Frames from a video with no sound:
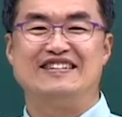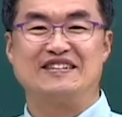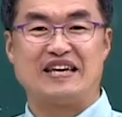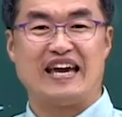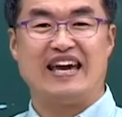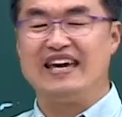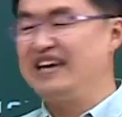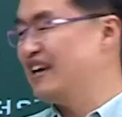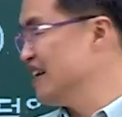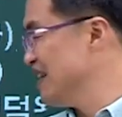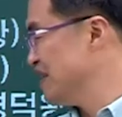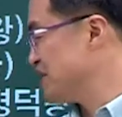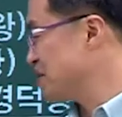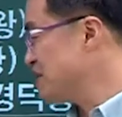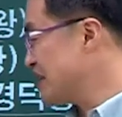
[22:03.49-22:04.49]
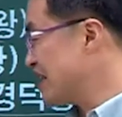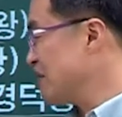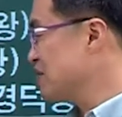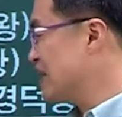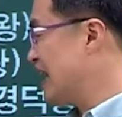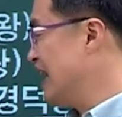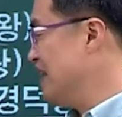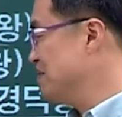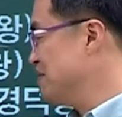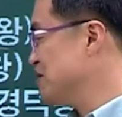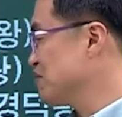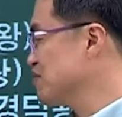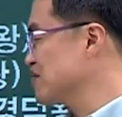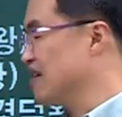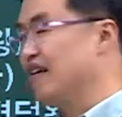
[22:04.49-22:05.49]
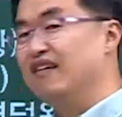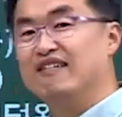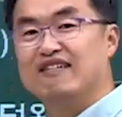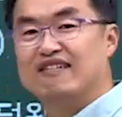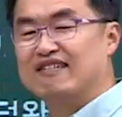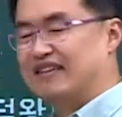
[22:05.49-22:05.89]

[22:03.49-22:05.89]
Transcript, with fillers: 오케이? 시험에 잘 나온다. 민정문서.